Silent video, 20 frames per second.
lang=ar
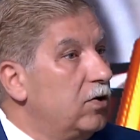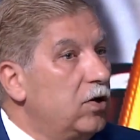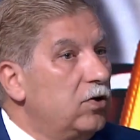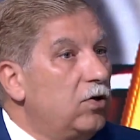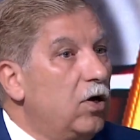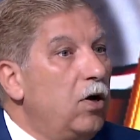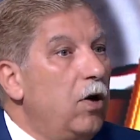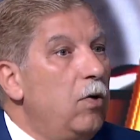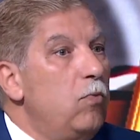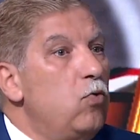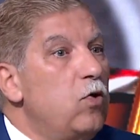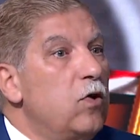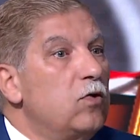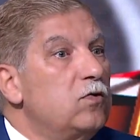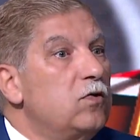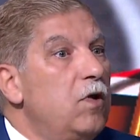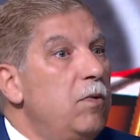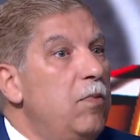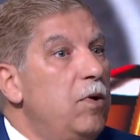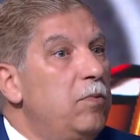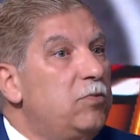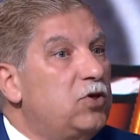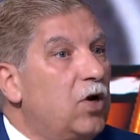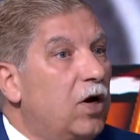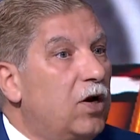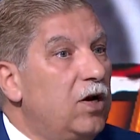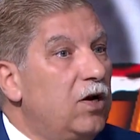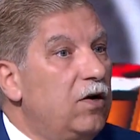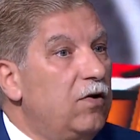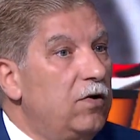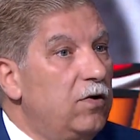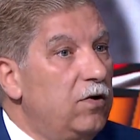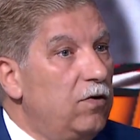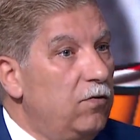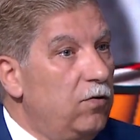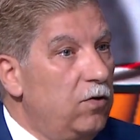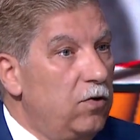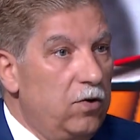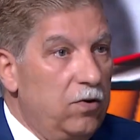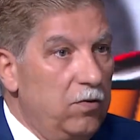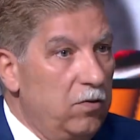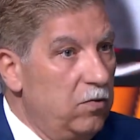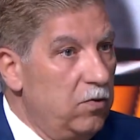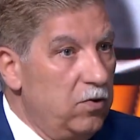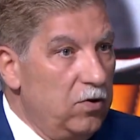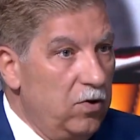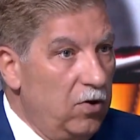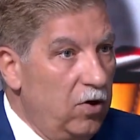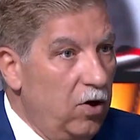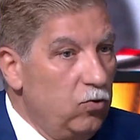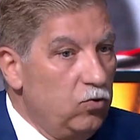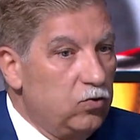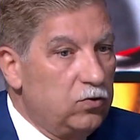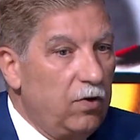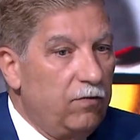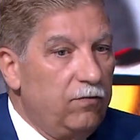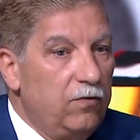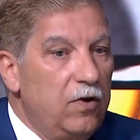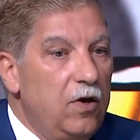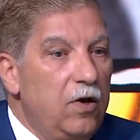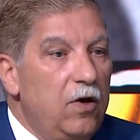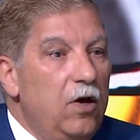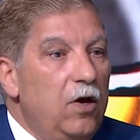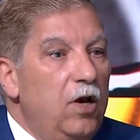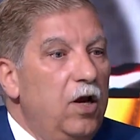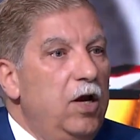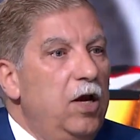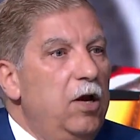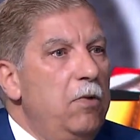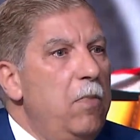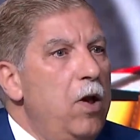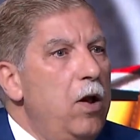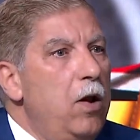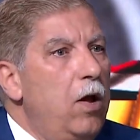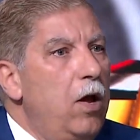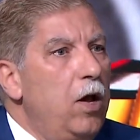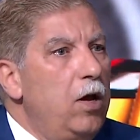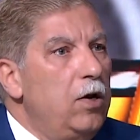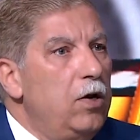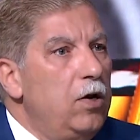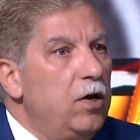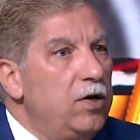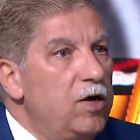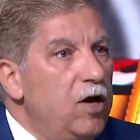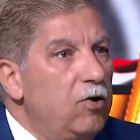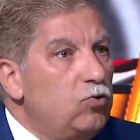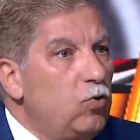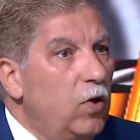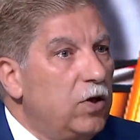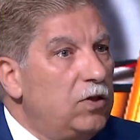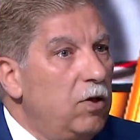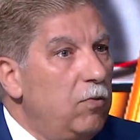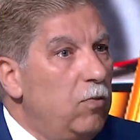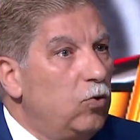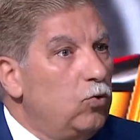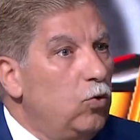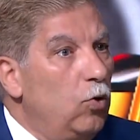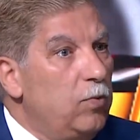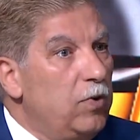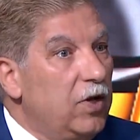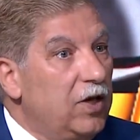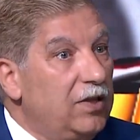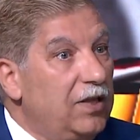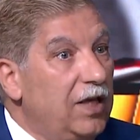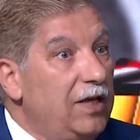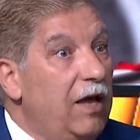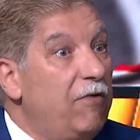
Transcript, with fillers: اداره منظمه بشكل لا يوصف الناس واخده الموضوع بجديه